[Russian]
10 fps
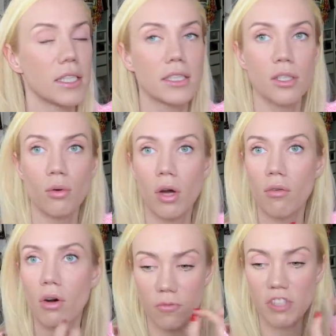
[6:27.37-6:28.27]
Для тех, у
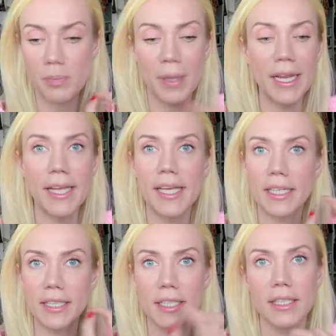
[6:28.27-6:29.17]
кого воспаления
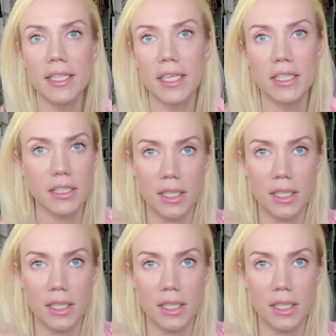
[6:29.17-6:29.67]
какие-то есть,